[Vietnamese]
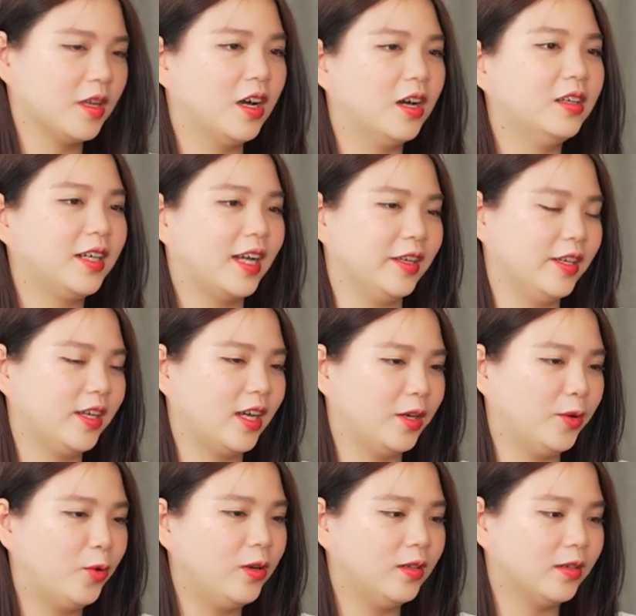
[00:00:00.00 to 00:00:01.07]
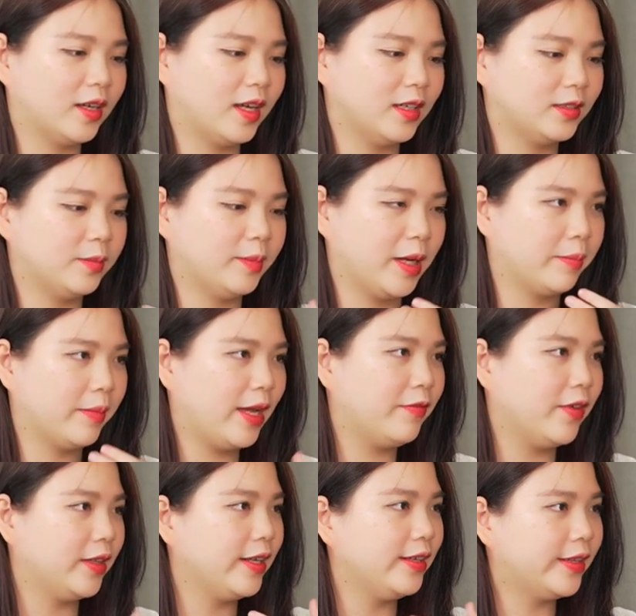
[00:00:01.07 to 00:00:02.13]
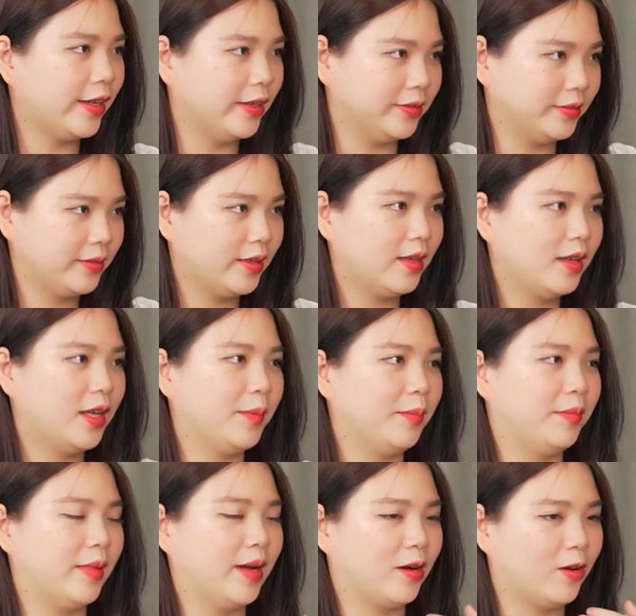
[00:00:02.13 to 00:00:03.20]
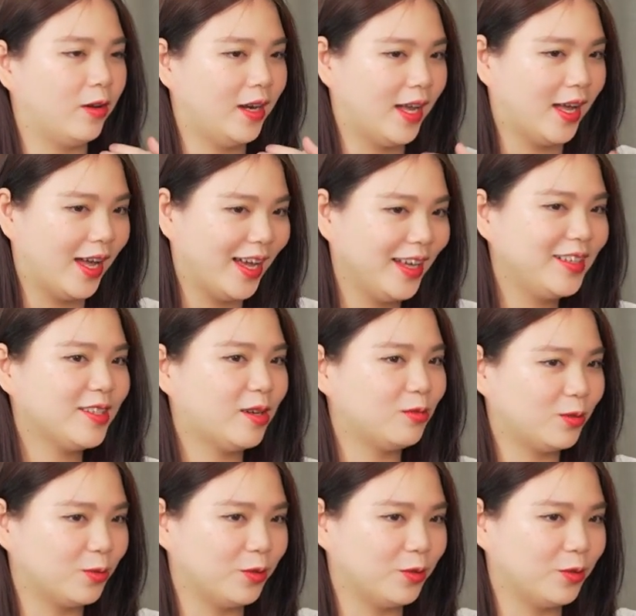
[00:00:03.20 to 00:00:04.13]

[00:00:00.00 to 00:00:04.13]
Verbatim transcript: hơn cả những cái nội lực hay sự mạnh mẽ về tinh thần mà còn là hãy trau